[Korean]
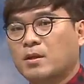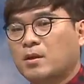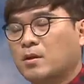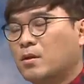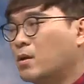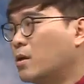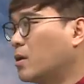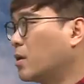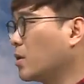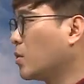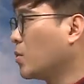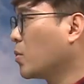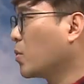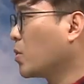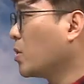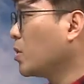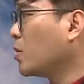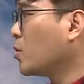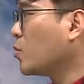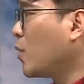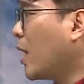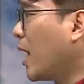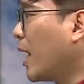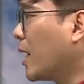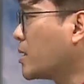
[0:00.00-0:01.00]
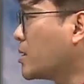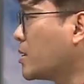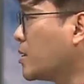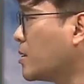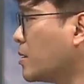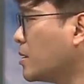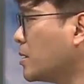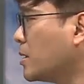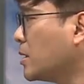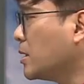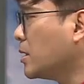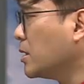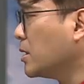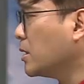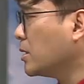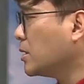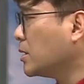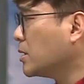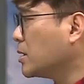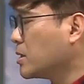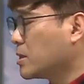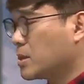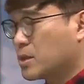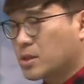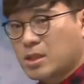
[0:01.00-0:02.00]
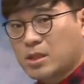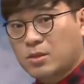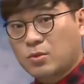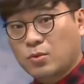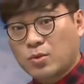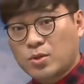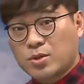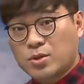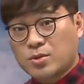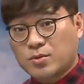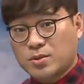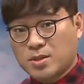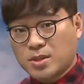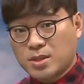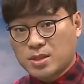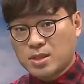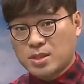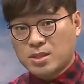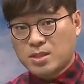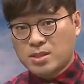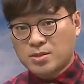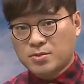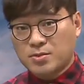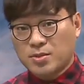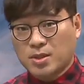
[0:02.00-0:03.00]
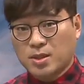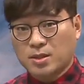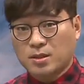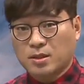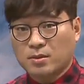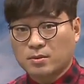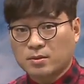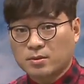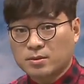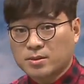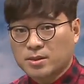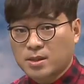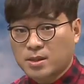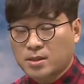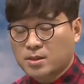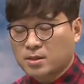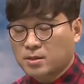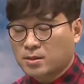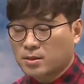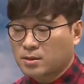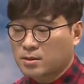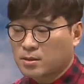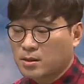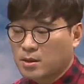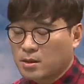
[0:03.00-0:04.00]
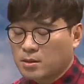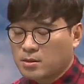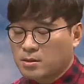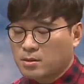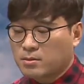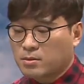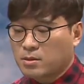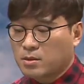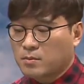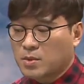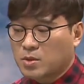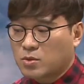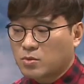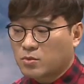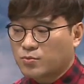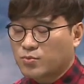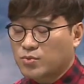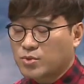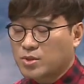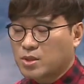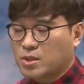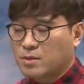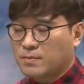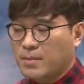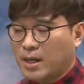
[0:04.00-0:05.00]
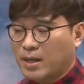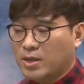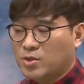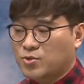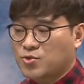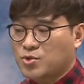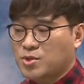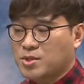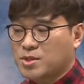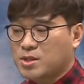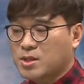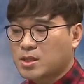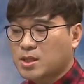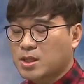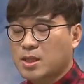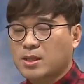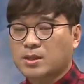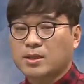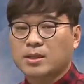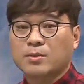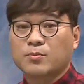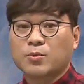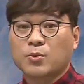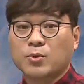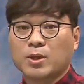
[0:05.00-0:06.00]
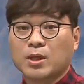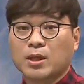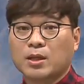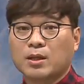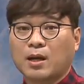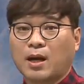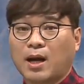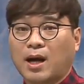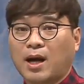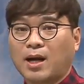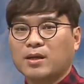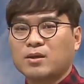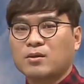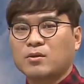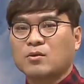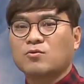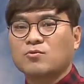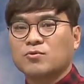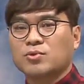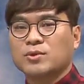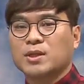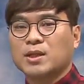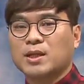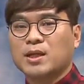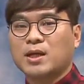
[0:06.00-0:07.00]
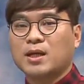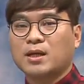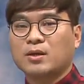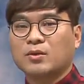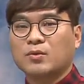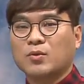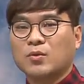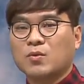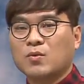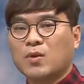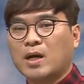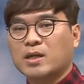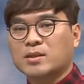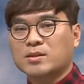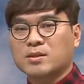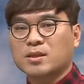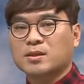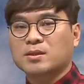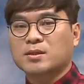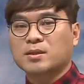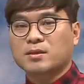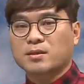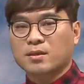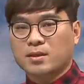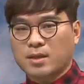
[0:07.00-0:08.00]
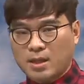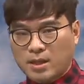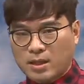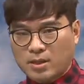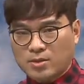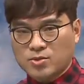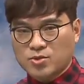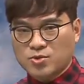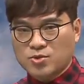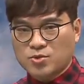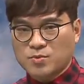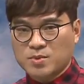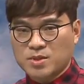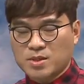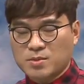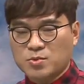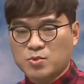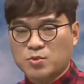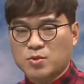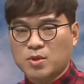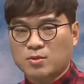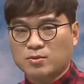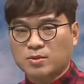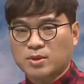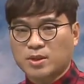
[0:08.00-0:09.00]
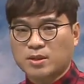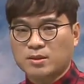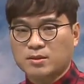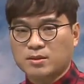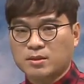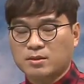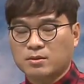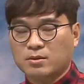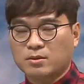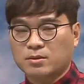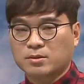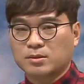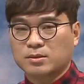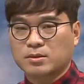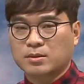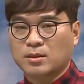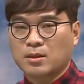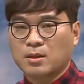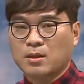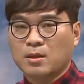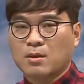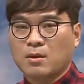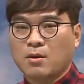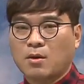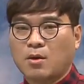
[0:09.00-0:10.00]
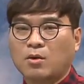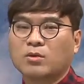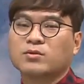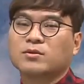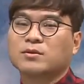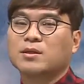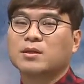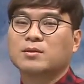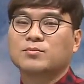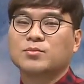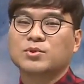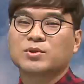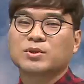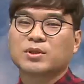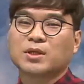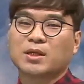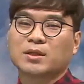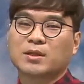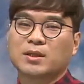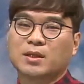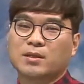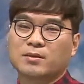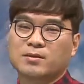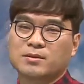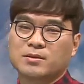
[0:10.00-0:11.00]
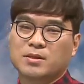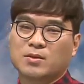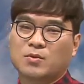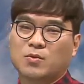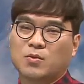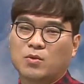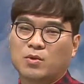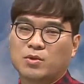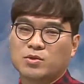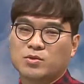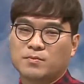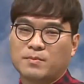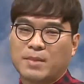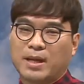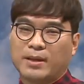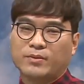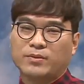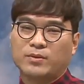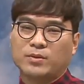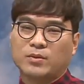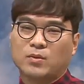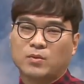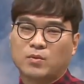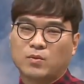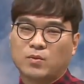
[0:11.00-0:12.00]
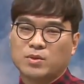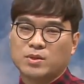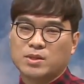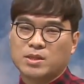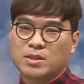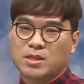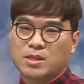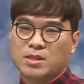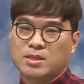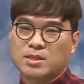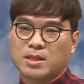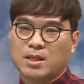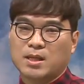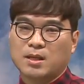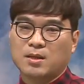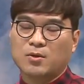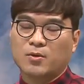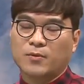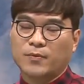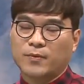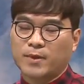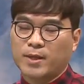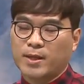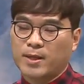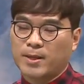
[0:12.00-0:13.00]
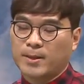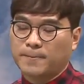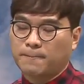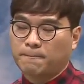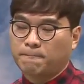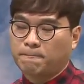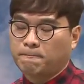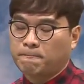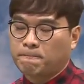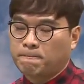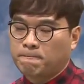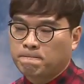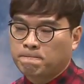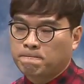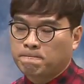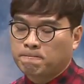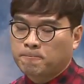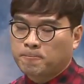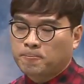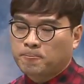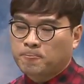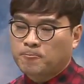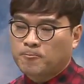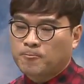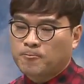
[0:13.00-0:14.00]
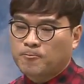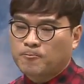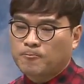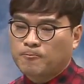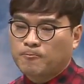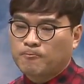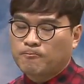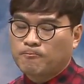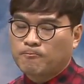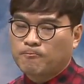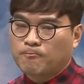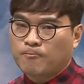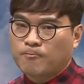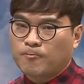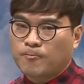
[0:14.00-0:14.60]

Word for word: 어, 이런 과정을 이제 논리적으로 이제 제시할 수 있게 된 거는 사실은 선생님이 또 문제를 많이 출제하다 보니까 아 이렇구나 이런 과정에 따라 이렇게 가르쳐 주면 참 좋겠구나라는 거를 어느 날 문득 깨달아서 이제 그걸 좀 만들었고 이제 제시를 한 건데 음